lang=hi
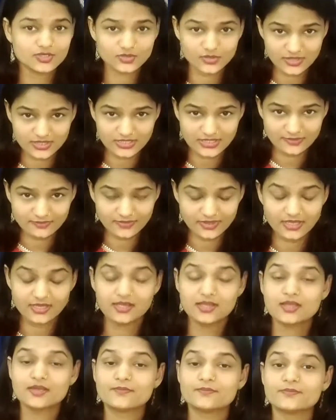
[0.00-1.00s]
थोड़े थोड़े दिन में
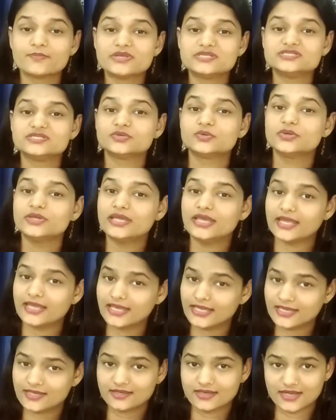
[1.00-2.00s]
बच्चे को ये
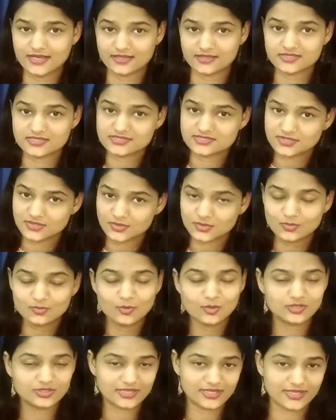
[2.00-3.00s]
एक लाइन ज़रूर
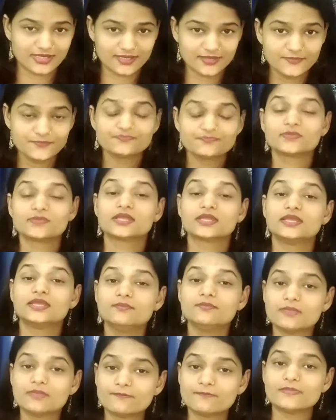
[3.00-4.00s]
बोलते रहें
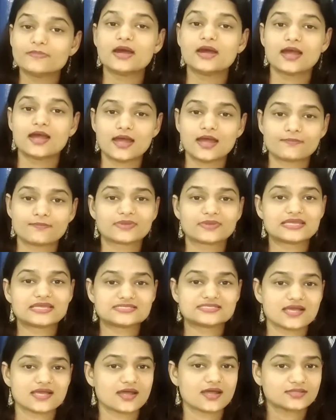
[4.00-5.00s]
कि मम्मा आपके
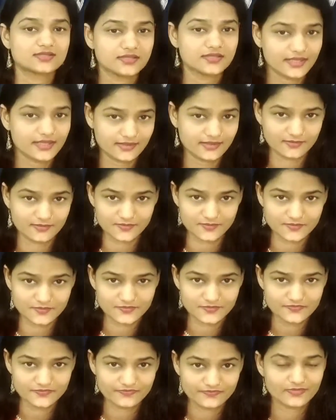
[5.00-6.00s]
साथ है
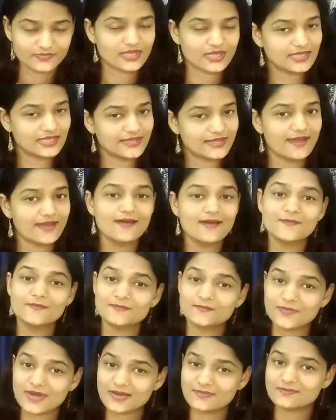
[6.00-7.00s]
या
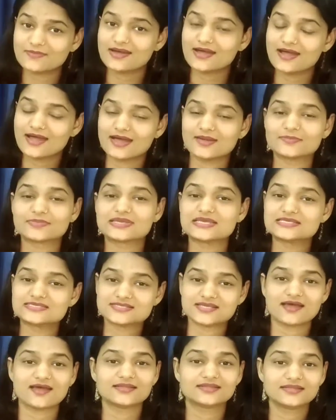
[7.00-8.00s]
पापा आपके
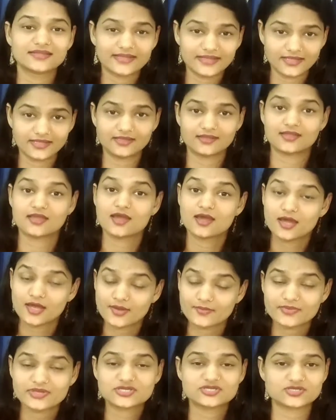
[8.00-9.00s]
साथ है
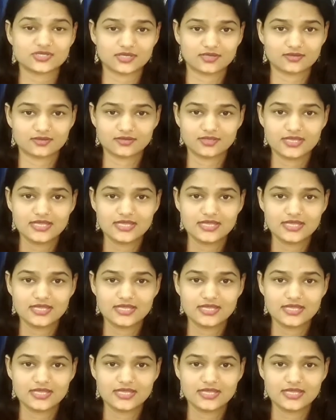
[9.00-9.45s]
हमेशा